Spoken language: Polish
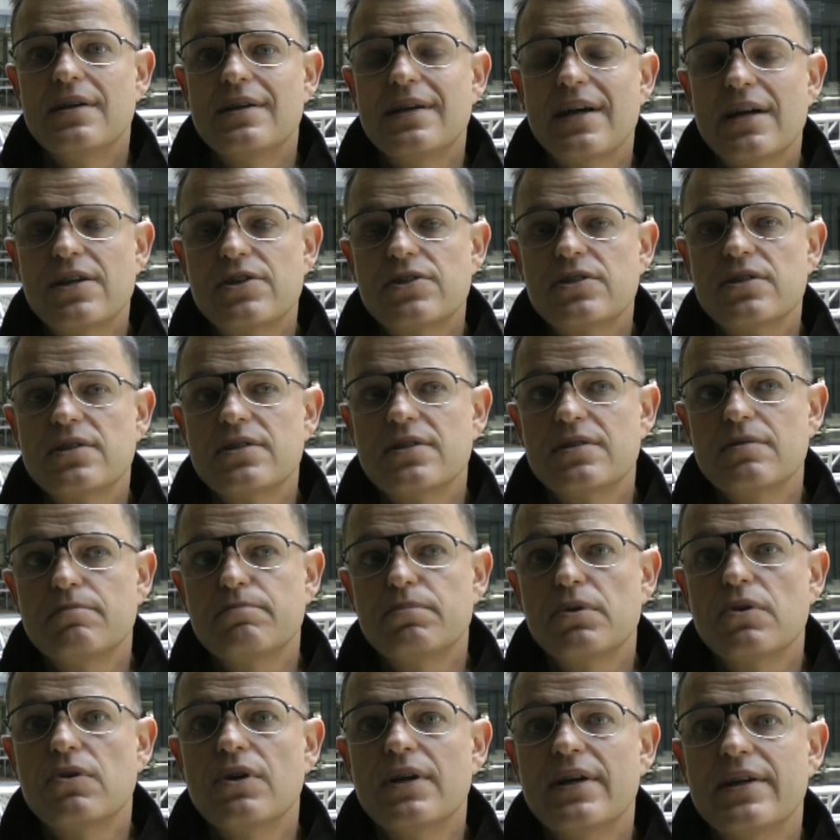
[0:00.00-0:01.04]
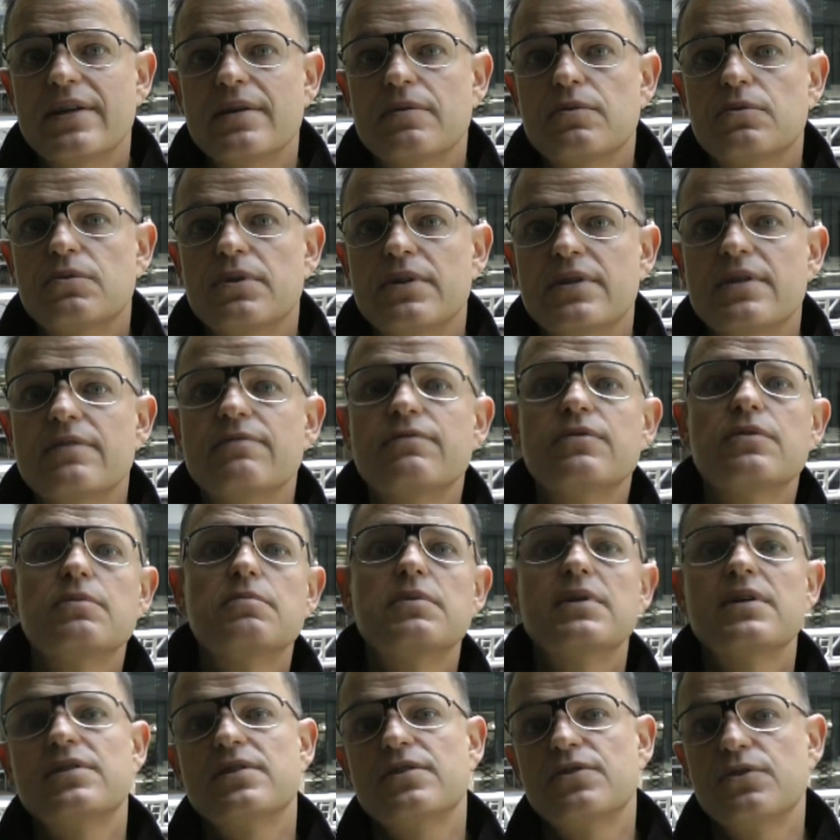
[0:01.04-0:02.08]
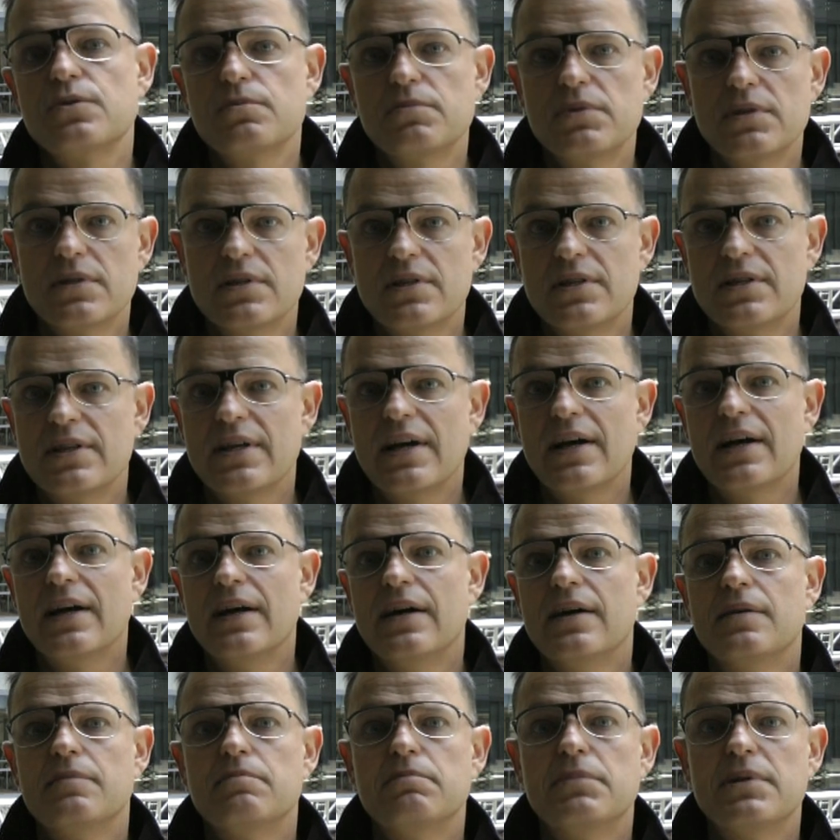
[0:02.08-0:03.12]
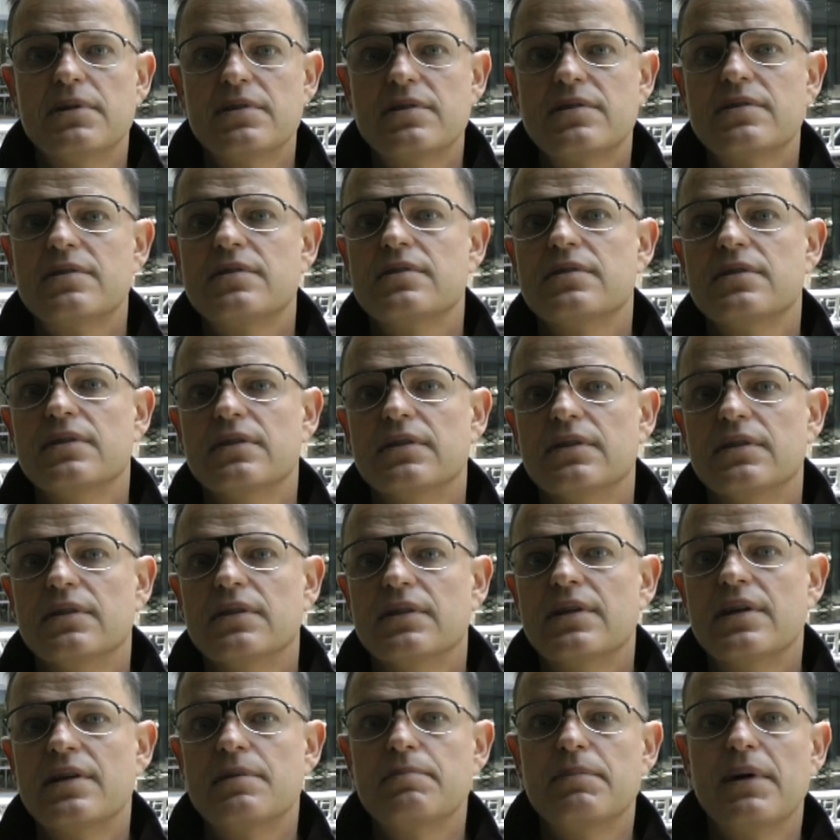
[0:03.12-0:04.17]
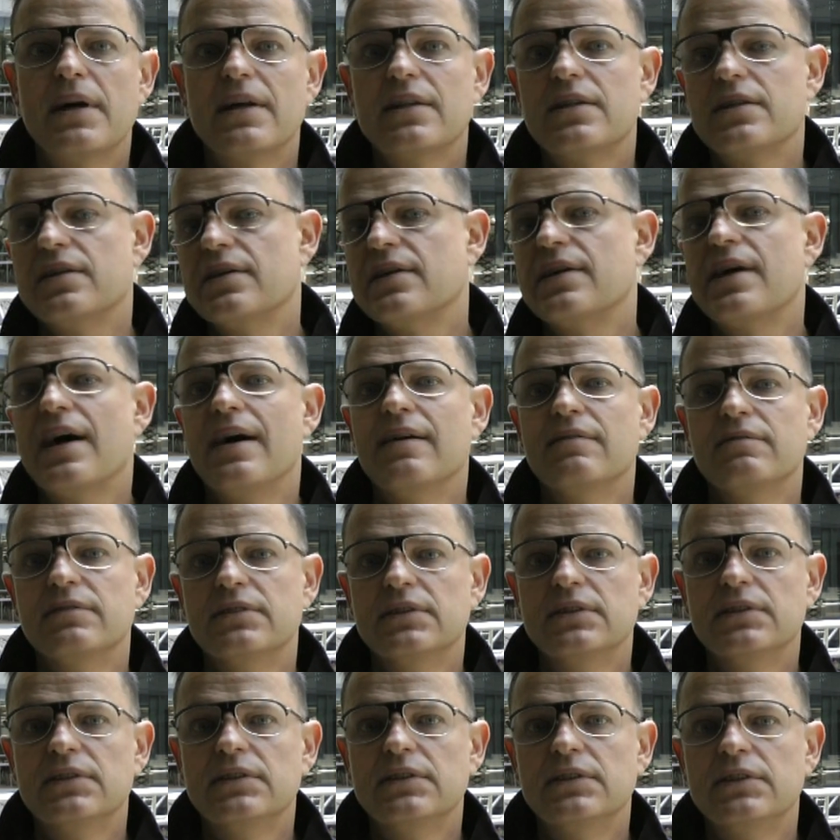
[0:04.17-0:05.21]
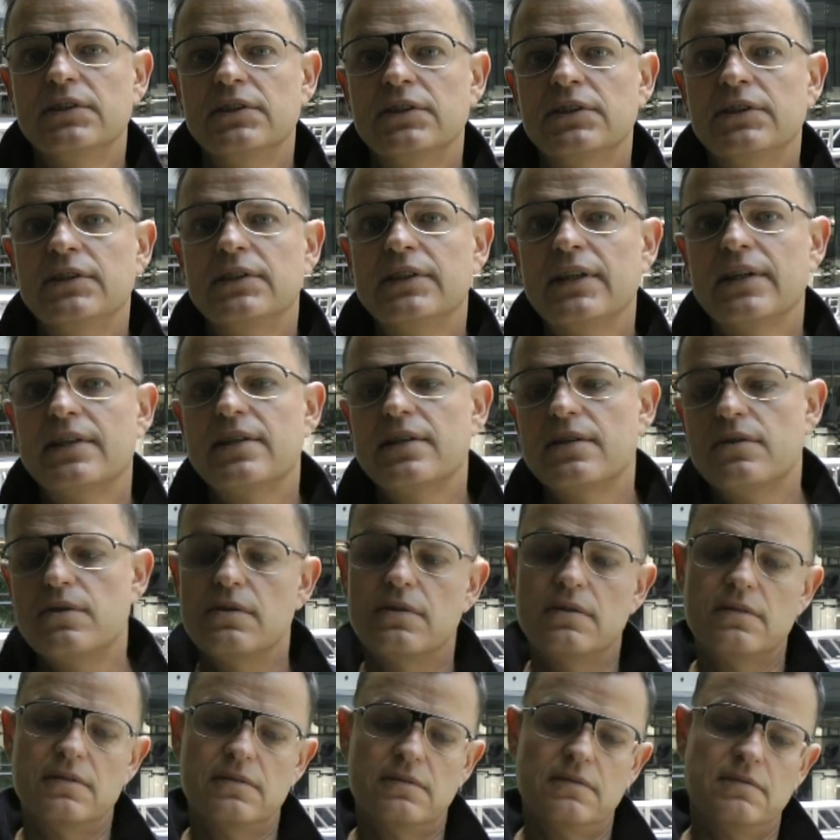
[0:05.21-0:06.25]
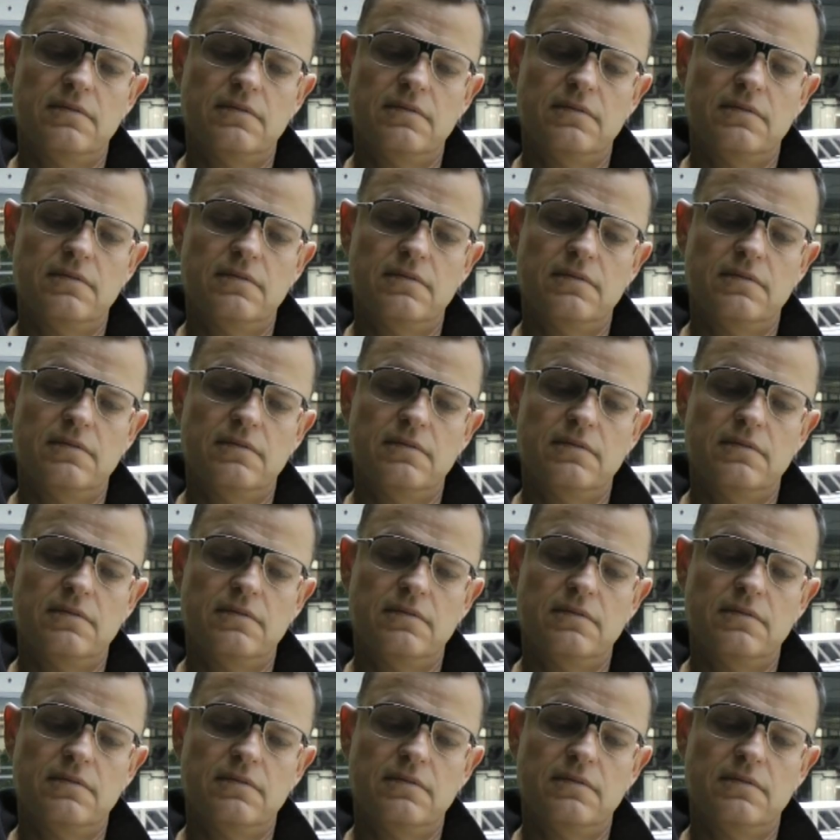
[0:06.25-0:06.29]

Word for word: Ja jeszcze jestem pokoleniem, które nie wyobraża sobie dnia bez e, herbaty, kawy i takiego